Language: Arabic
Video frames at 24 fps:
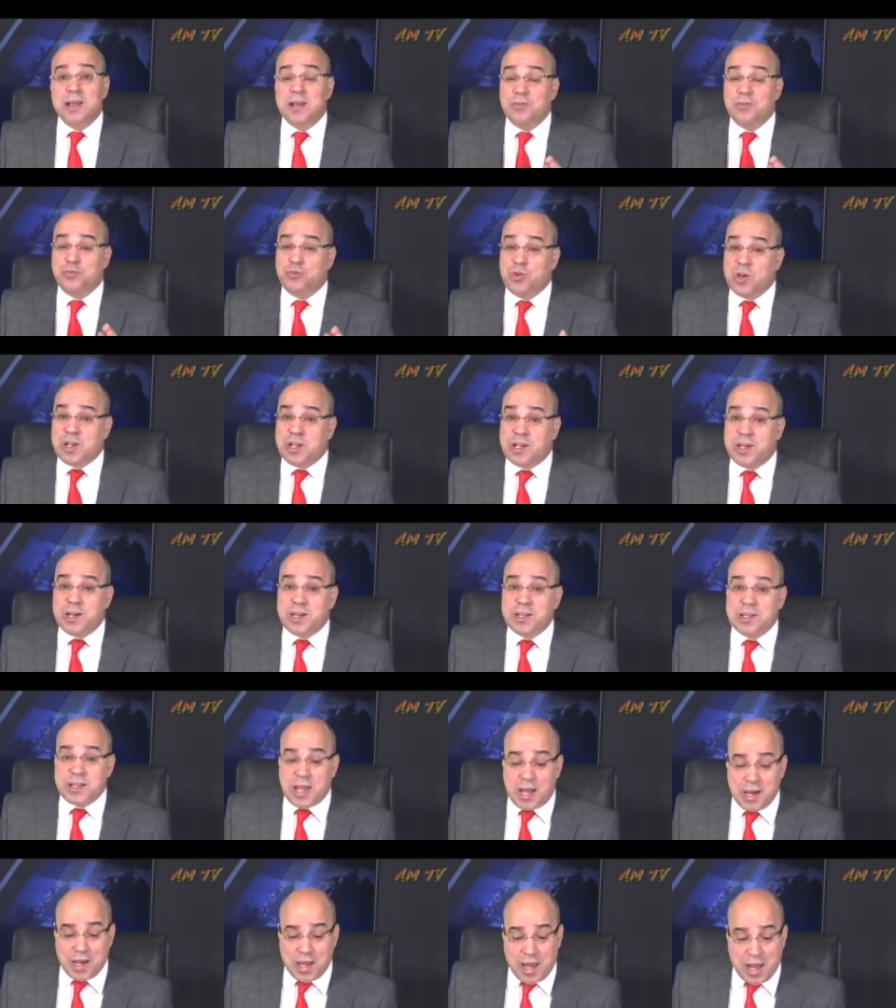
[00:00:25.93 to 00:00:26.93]
فكرة
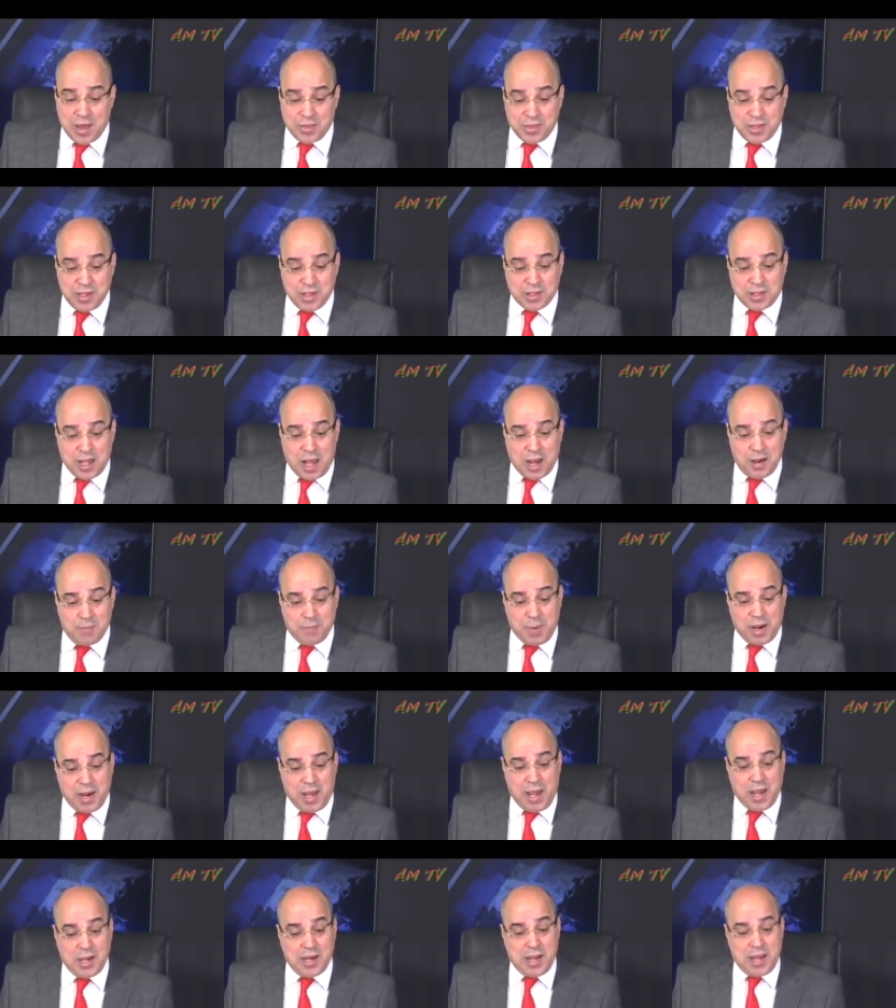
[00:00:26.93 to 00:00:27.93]
القضية
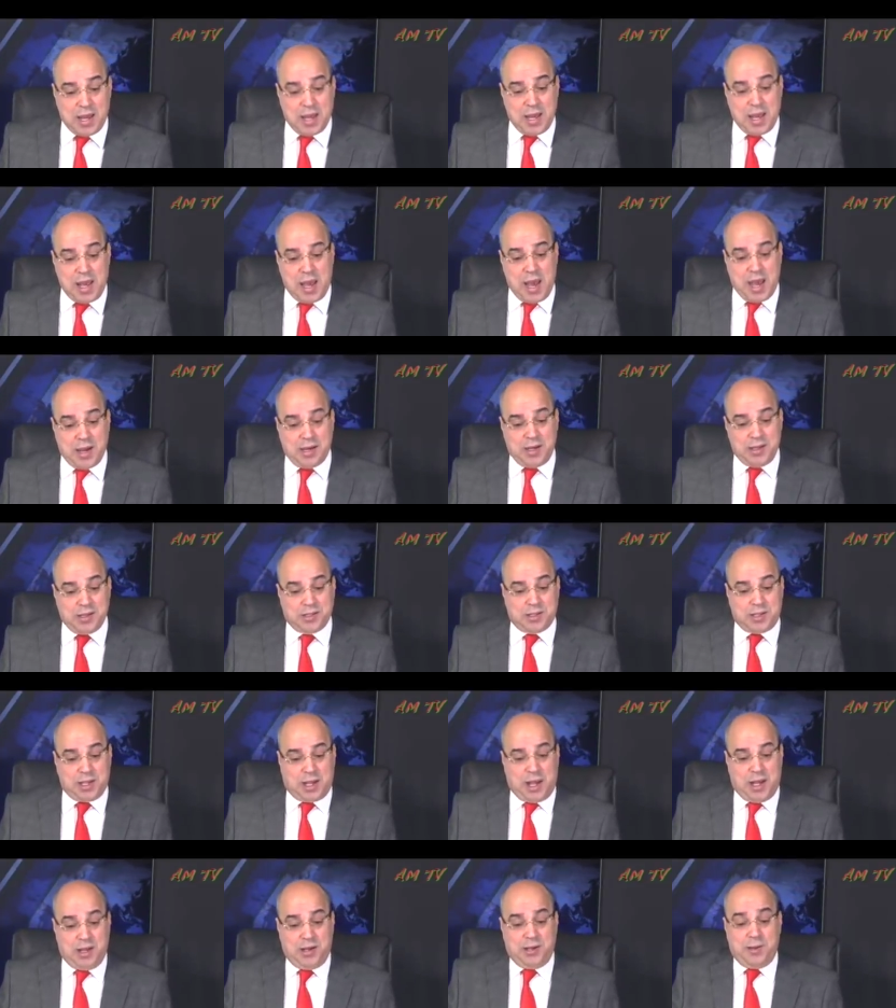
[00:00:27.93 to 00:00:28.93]
المرحلة
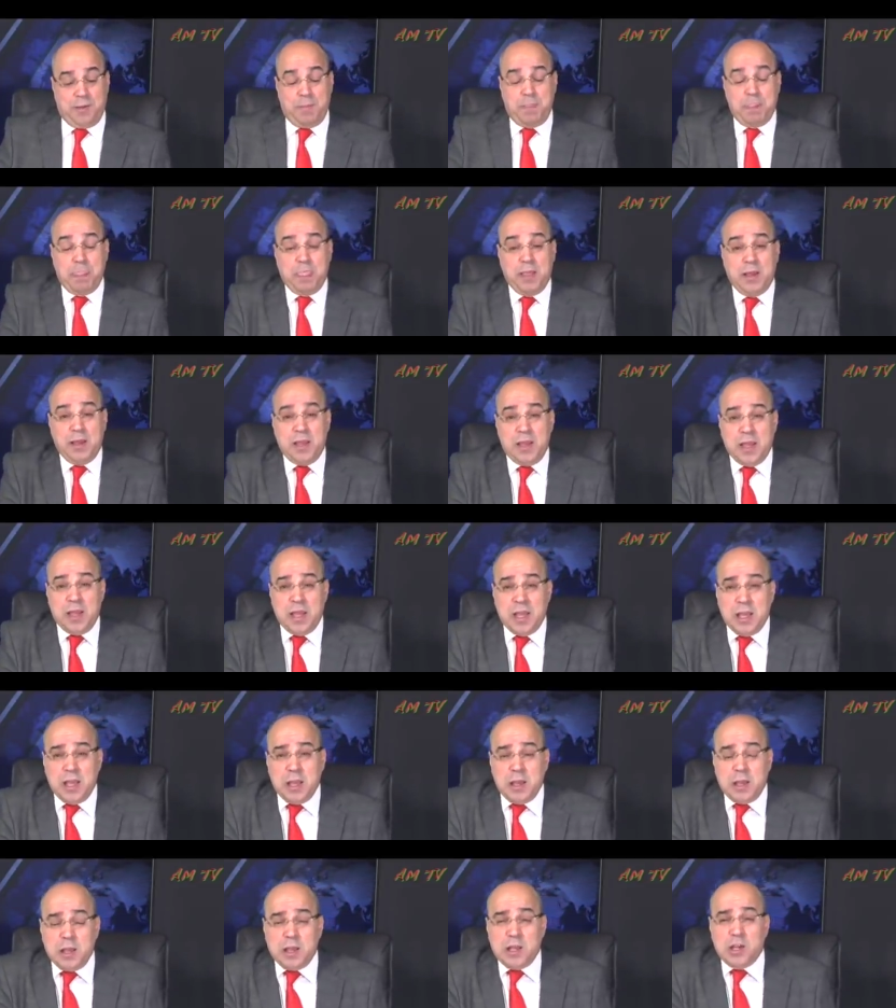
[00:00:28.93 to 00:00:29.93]
الانتقالية
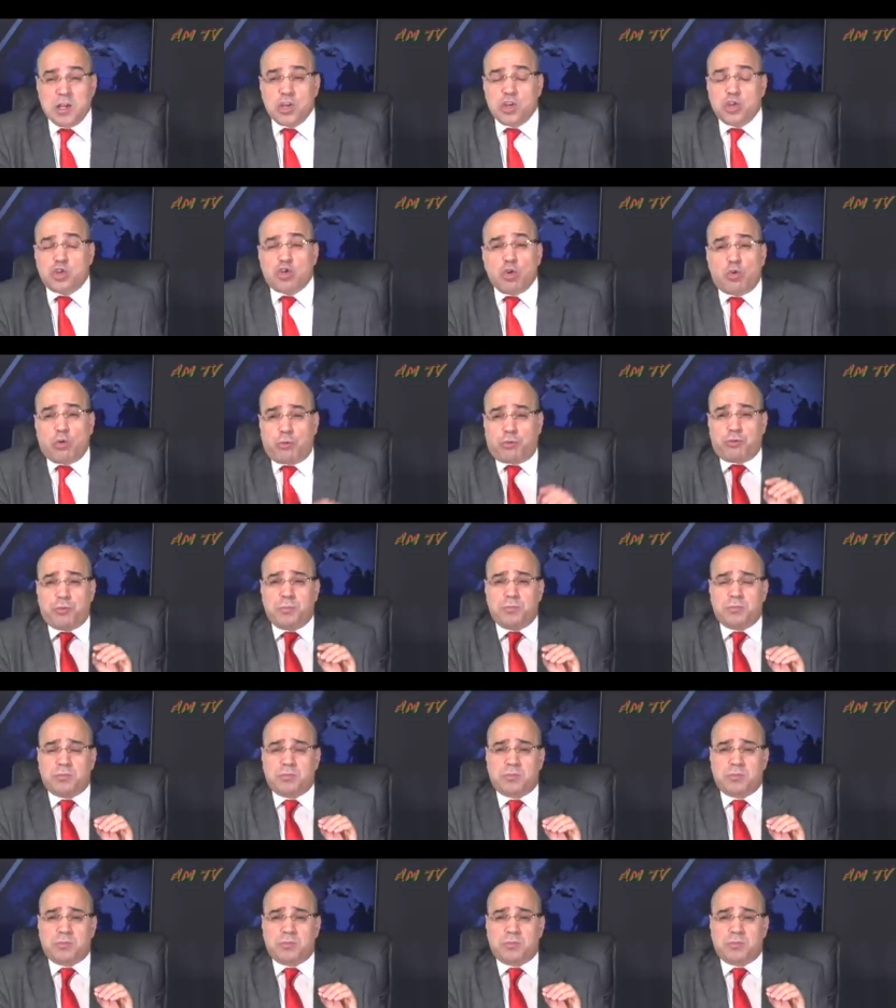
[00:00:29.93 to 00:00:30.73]
شوف